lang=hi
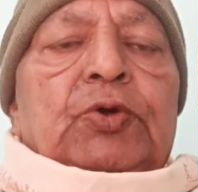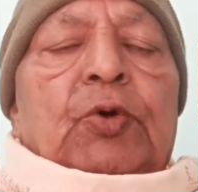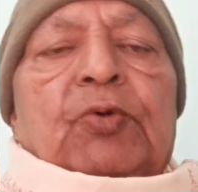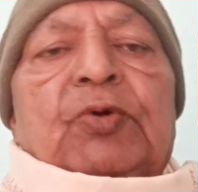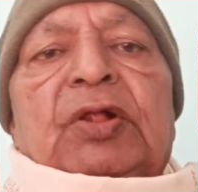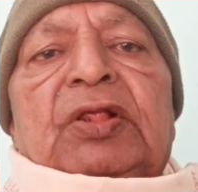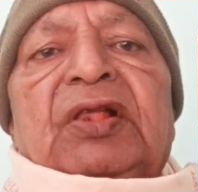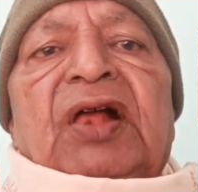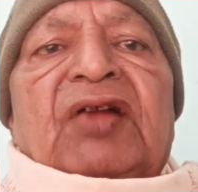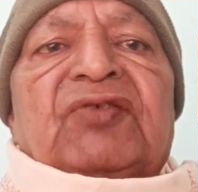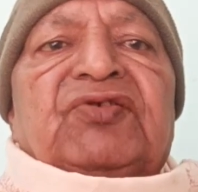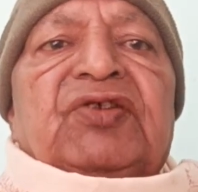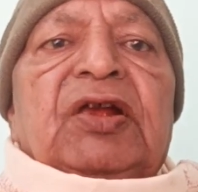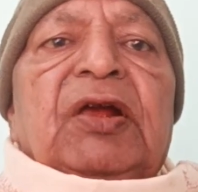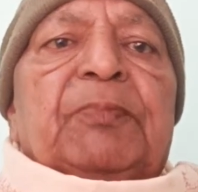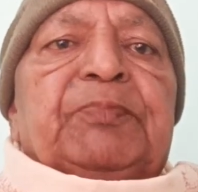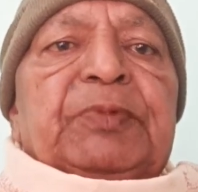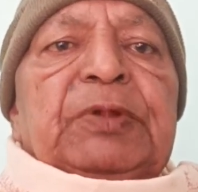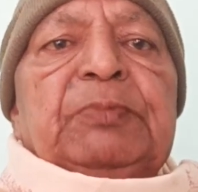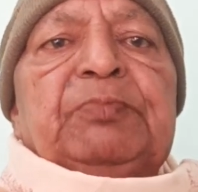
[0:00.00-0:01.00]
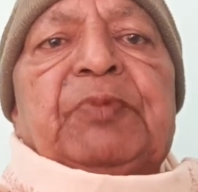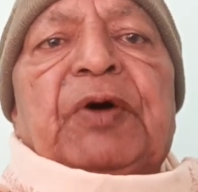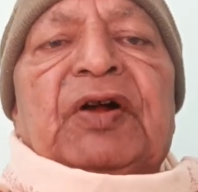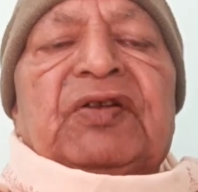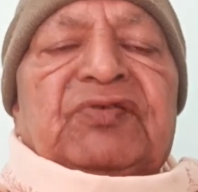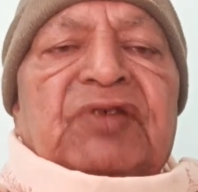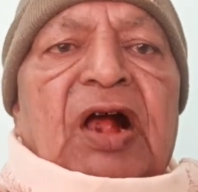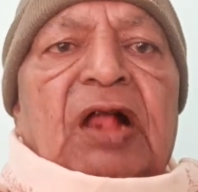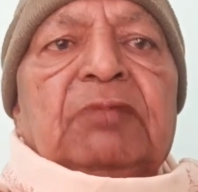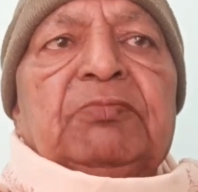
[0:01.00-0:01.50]
योग्यता से अपनी
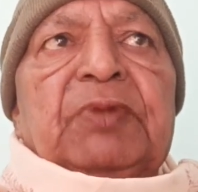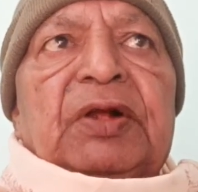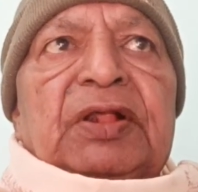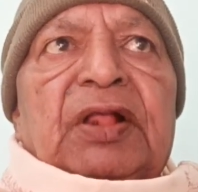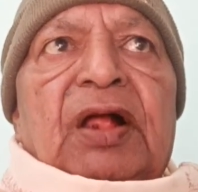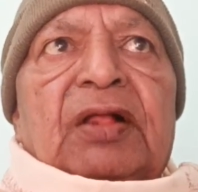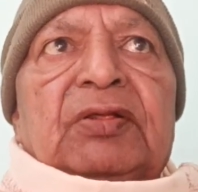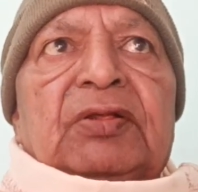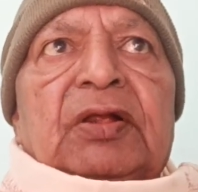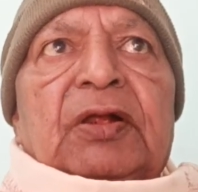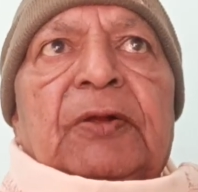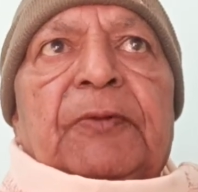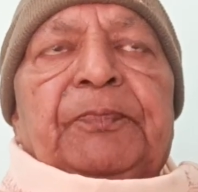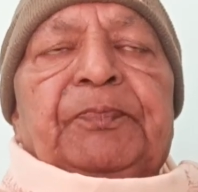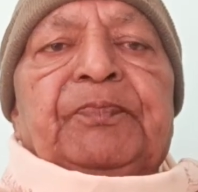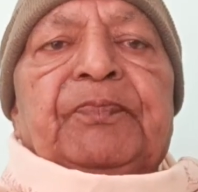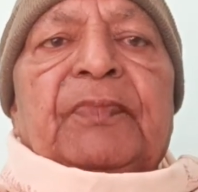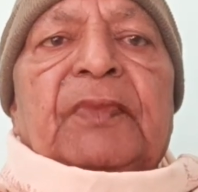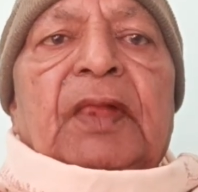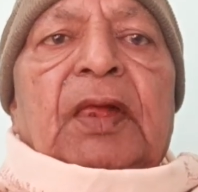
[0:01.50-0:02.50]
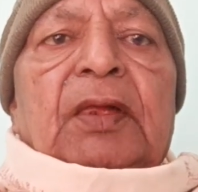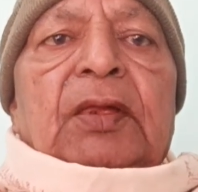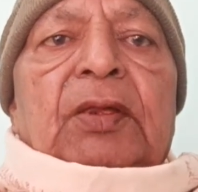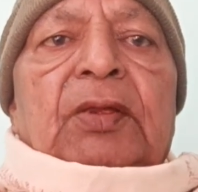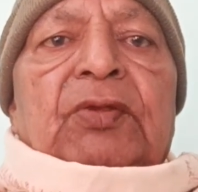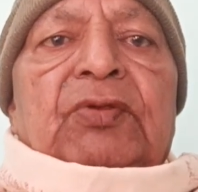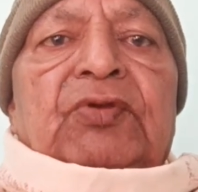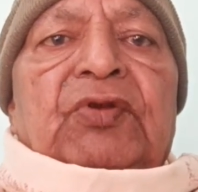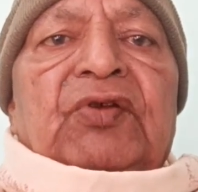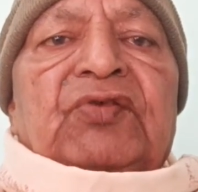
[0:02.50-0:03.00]
पहचान बनाते
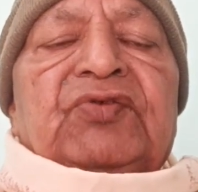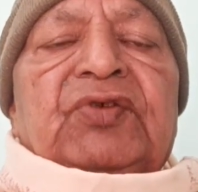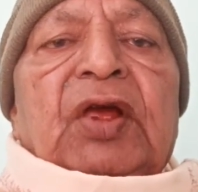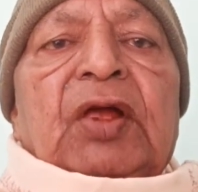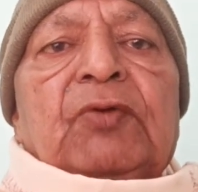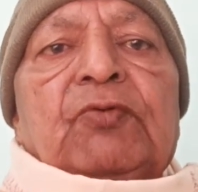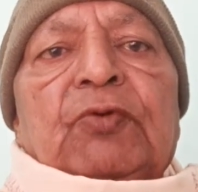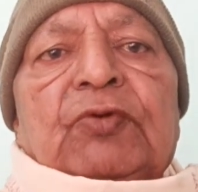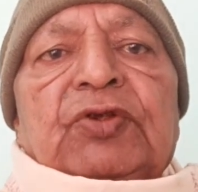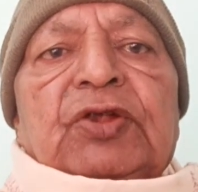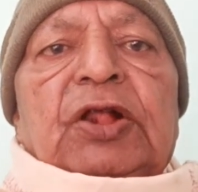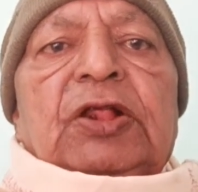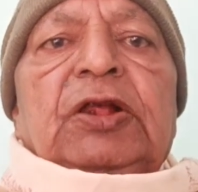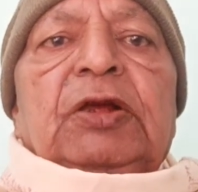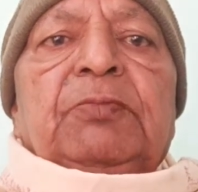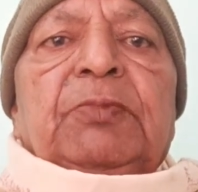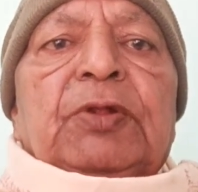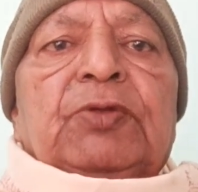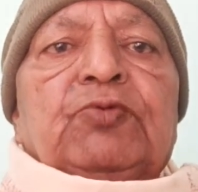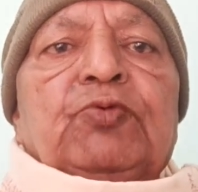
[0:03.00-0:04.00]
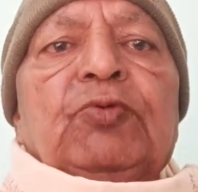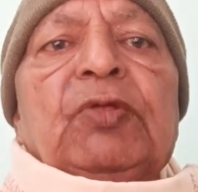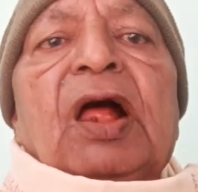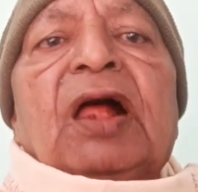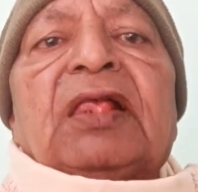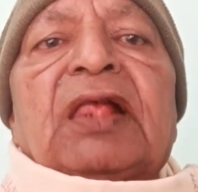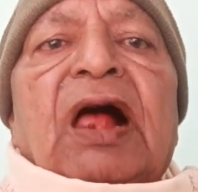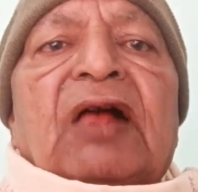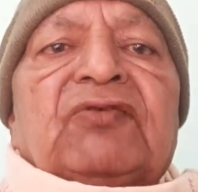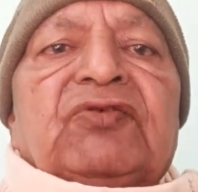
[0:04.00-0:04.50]
हैं जिसके कुंडली में
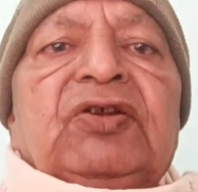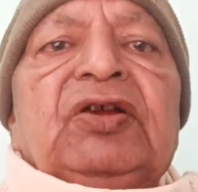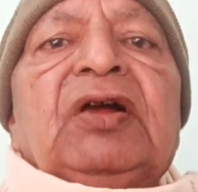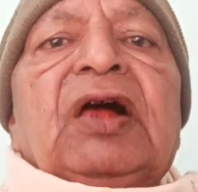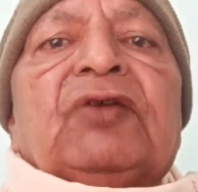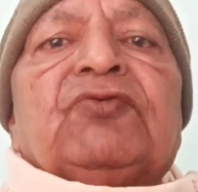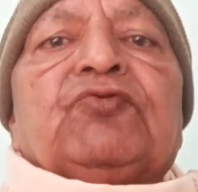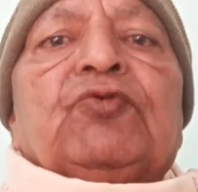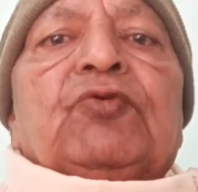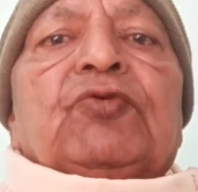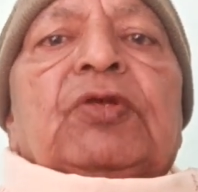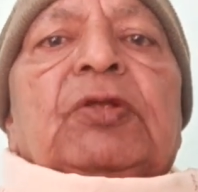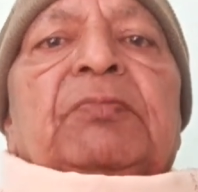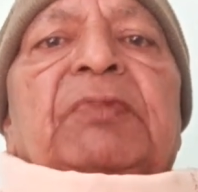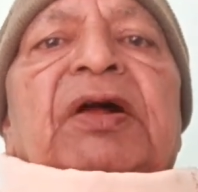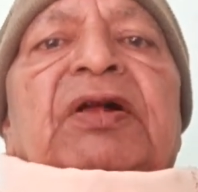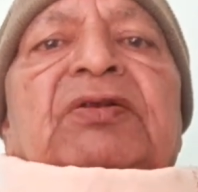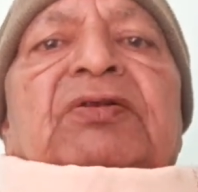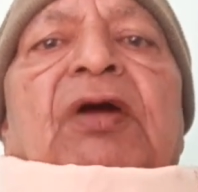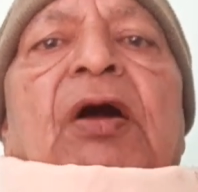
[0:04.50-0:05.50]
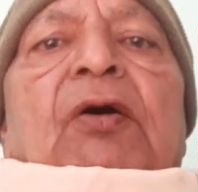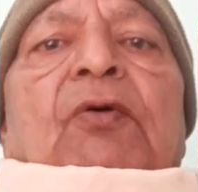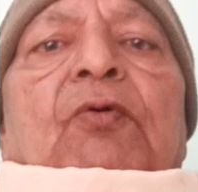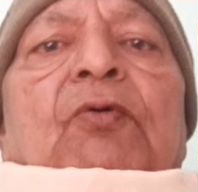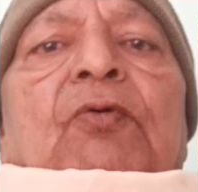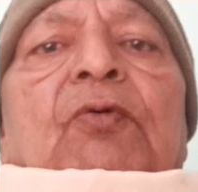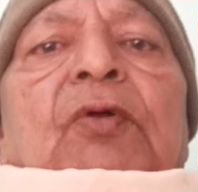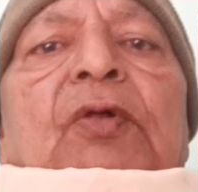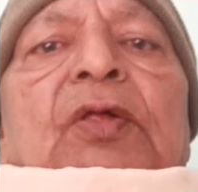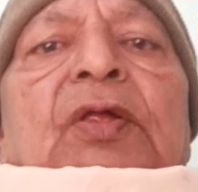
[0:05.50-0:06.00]
तुला राशि का शुक्र बैठा
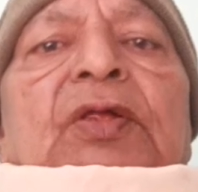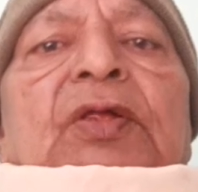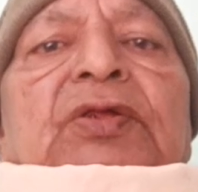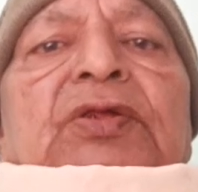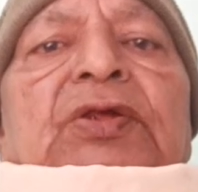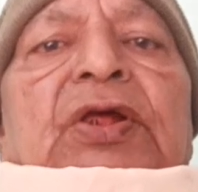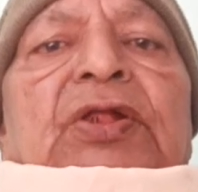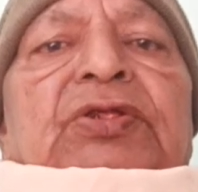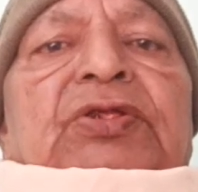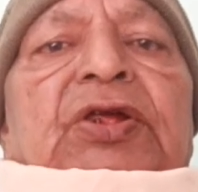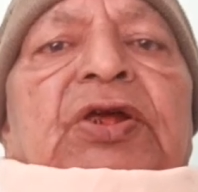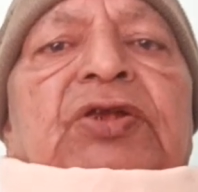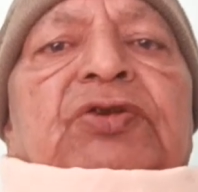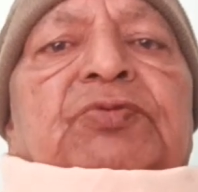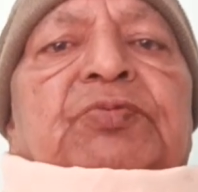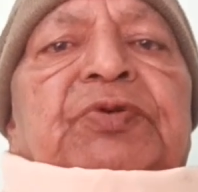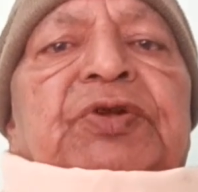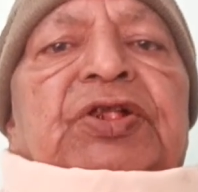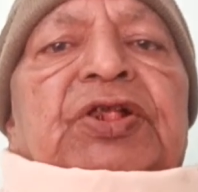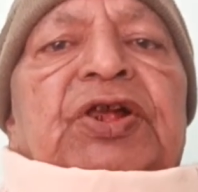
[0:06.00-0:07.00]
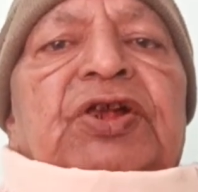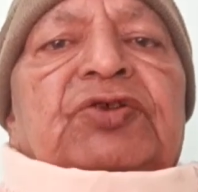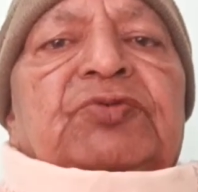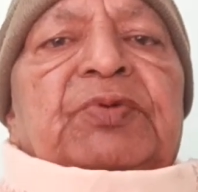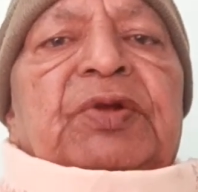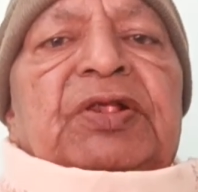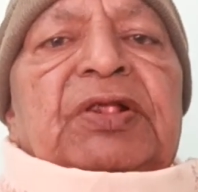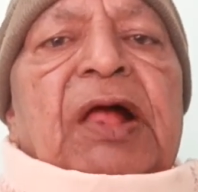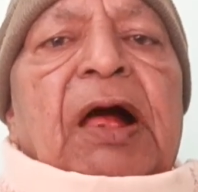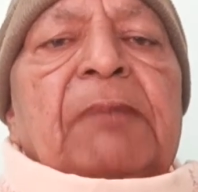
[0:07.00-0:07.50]
हो ये देश
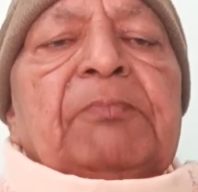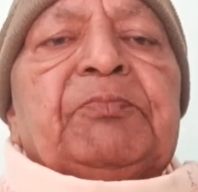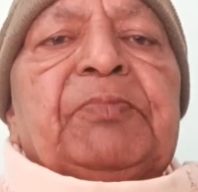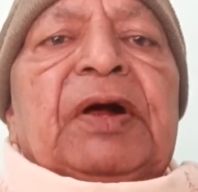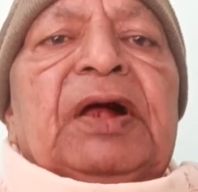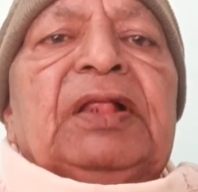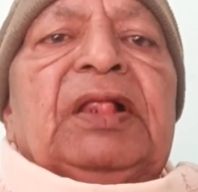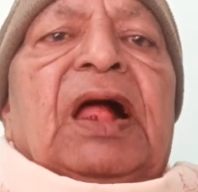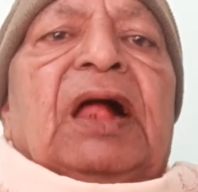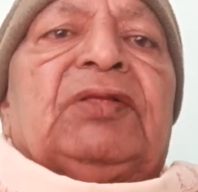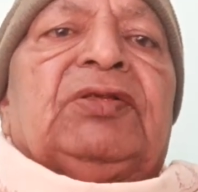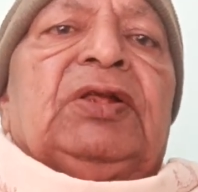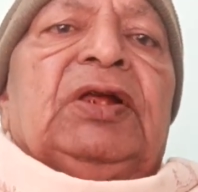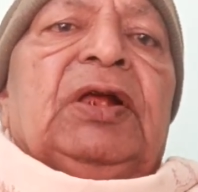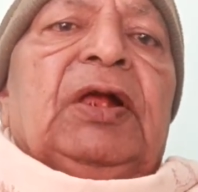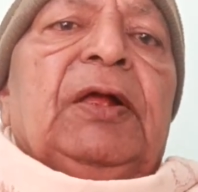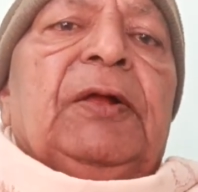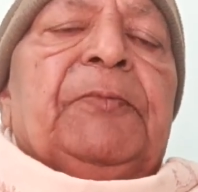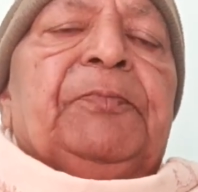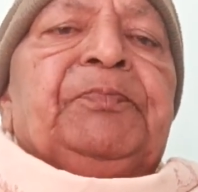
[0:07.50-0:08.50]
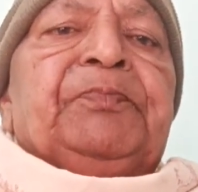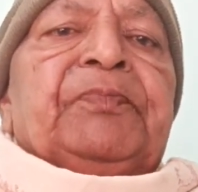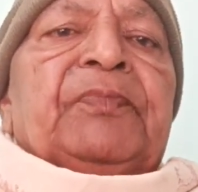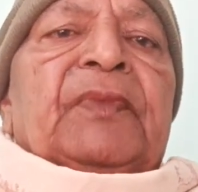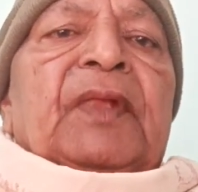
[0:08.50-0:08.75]
विदेश में नाम फैलाते हैं